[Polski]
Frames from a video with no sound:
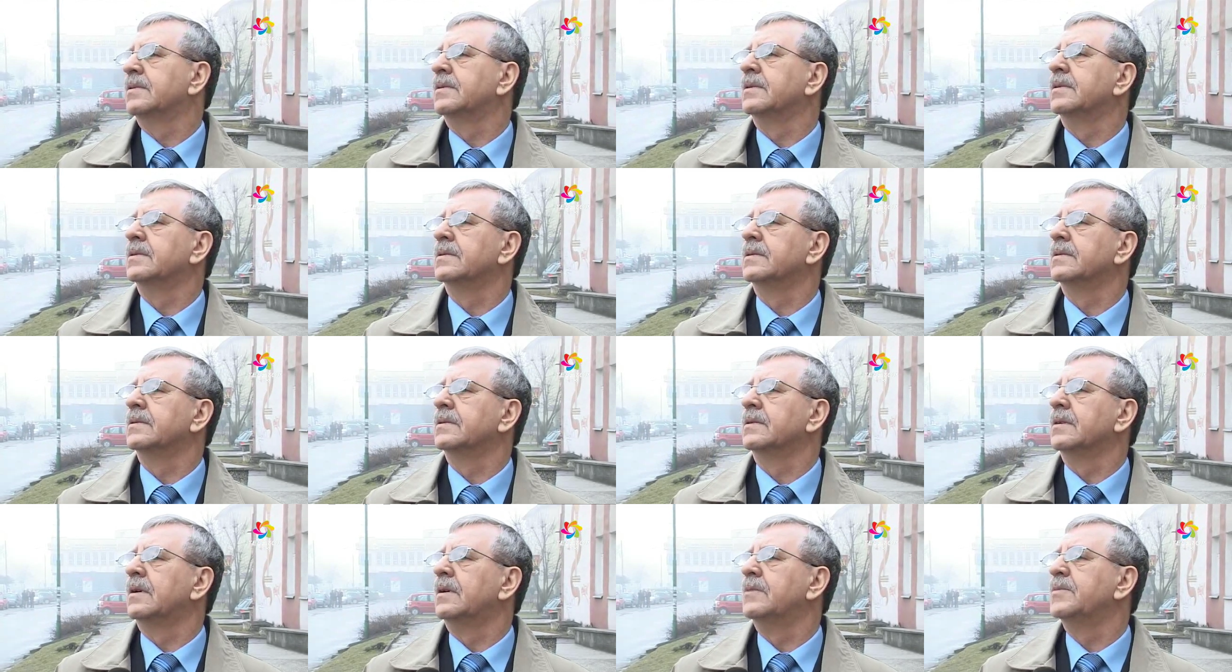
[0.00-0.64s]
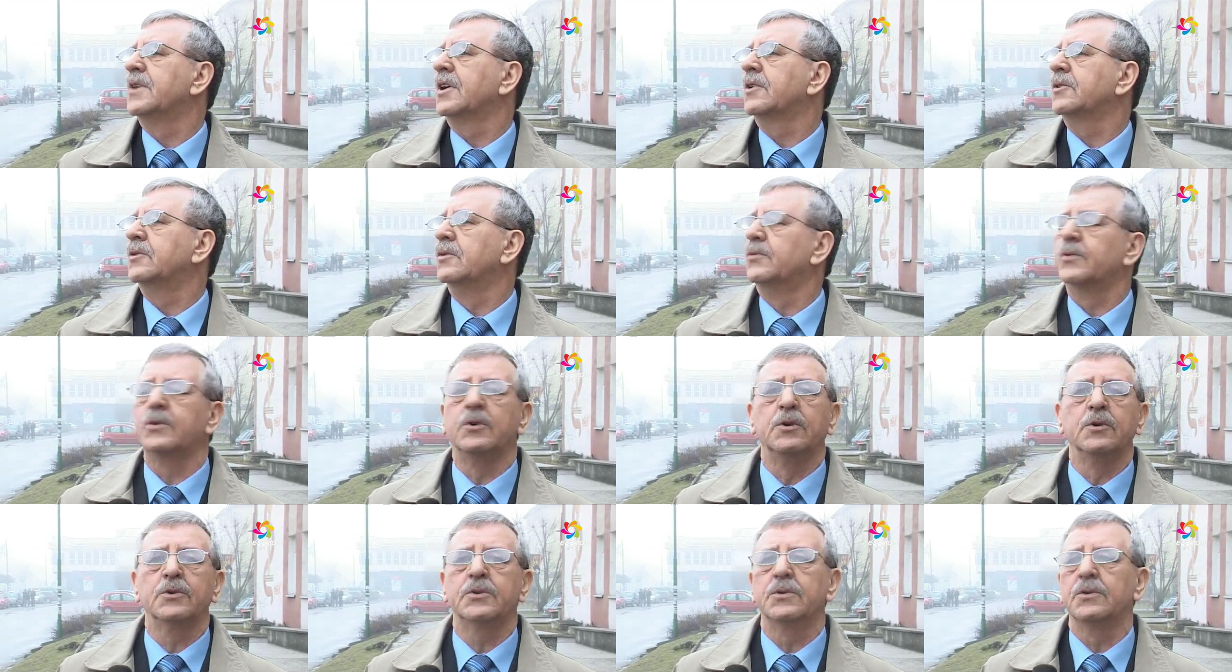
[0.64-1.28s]
y,
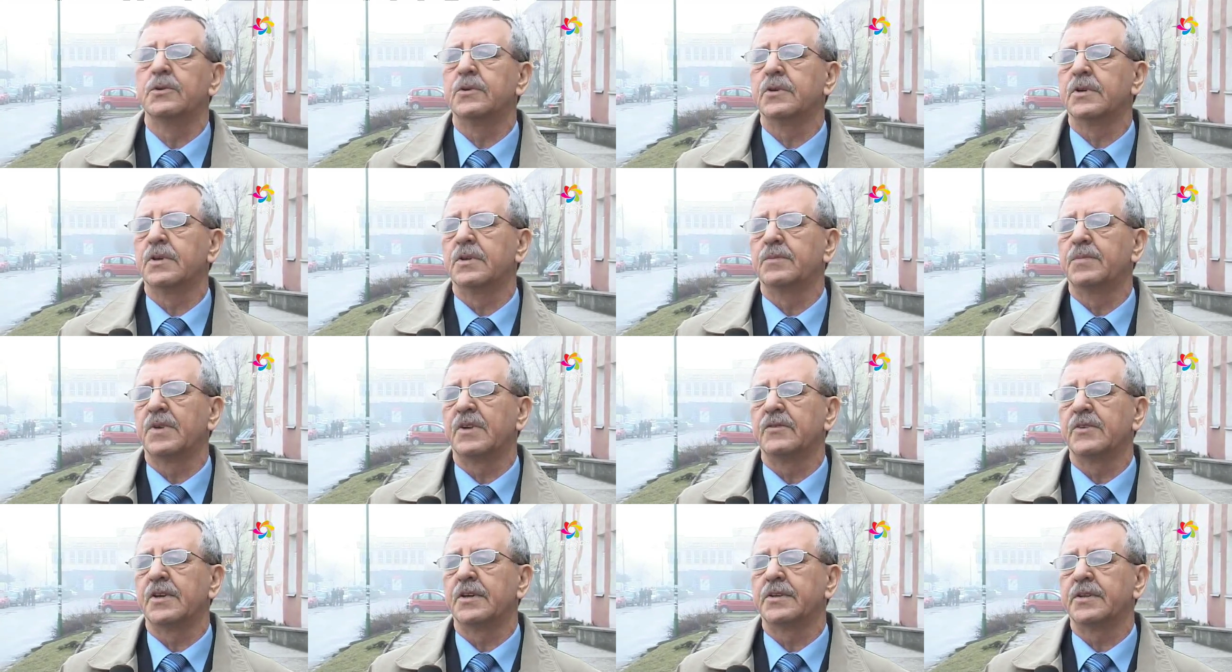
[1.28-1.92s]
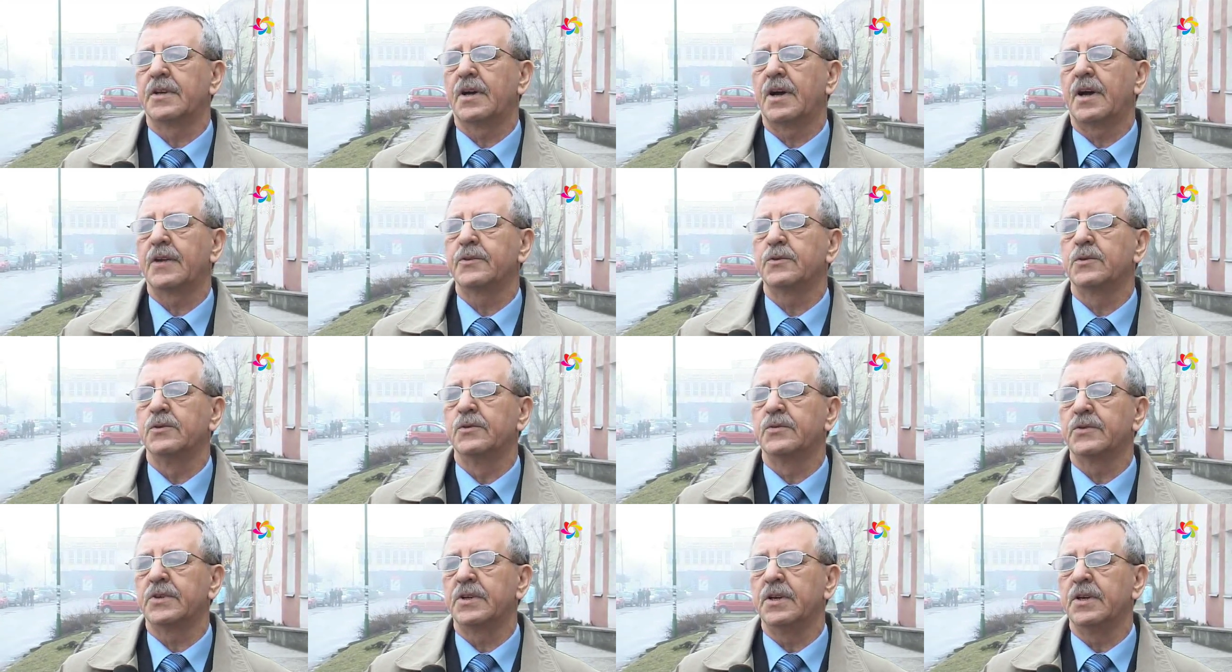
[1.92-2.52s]
obiektów kultury, prawda, teatrów,